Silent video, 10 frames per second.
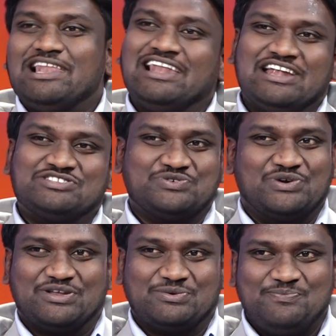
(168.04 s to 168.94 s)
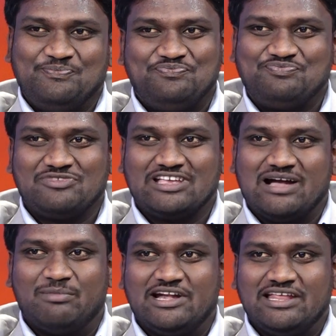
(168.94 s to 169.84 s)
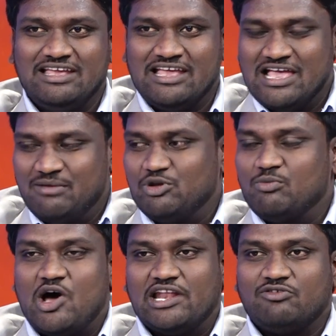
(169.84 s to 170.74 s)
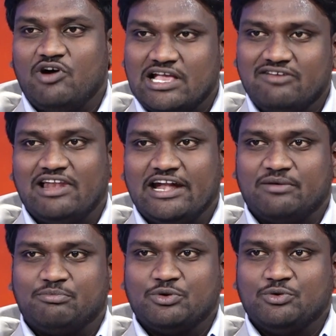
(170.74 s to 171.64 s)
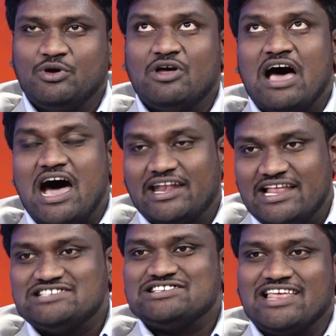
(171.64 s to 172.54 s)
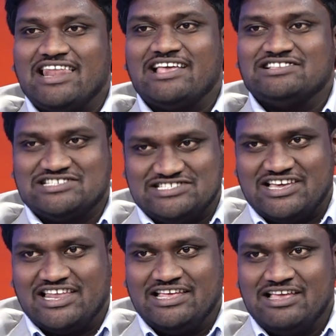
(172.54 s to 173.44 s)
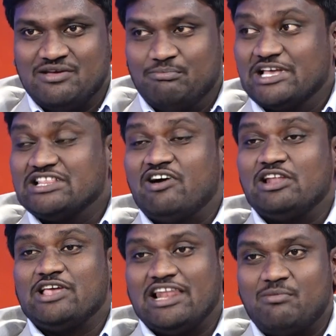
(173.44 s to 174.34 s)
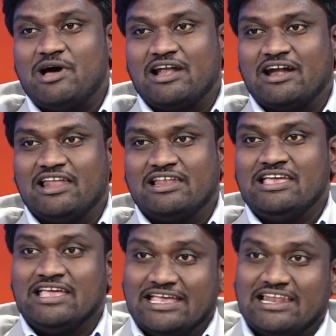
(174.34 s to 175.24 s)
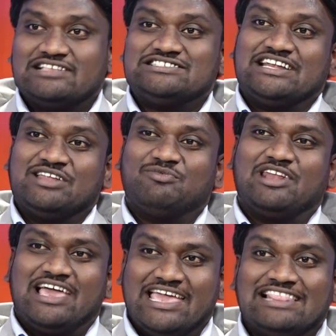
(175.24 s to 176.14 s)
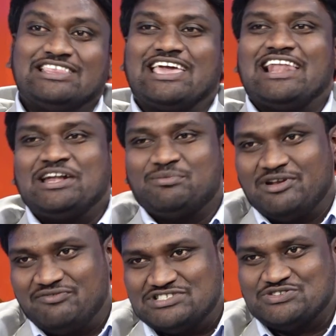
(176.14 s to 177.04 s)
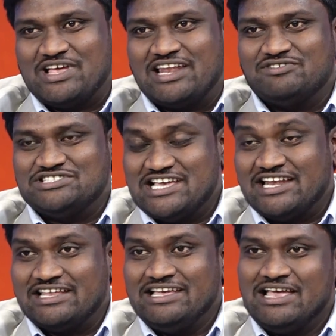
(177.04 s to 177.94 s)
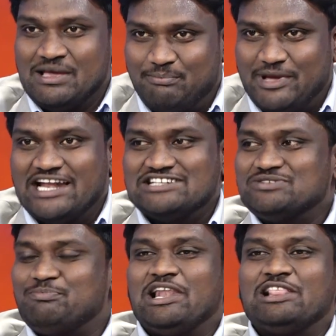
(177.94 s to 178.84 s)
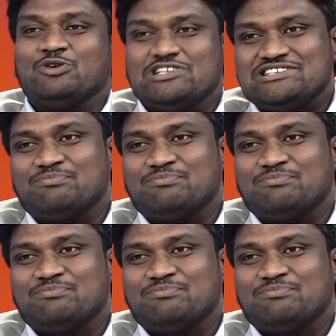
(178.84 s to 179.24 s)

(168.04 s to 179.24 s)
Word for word: పిల్లలు నేర్చుకుంటారు కాబట్టి మీరు మార్నింగ్ వాక్కి వెళ్ళేటప్పుడు ఆ నేచర్ని ఎలా ఎంజాయ్ చేయాలి మిగతా వాళ్ళతో ఎలా మాట్లాడాలి ఇలా చేయడం వల్ల హెల్త్కి ఎలాంటి బెనిఫిట్స్ ఉన్నాయనే విషయాన్ని పేరెంట్స్ పిల్లలతోటి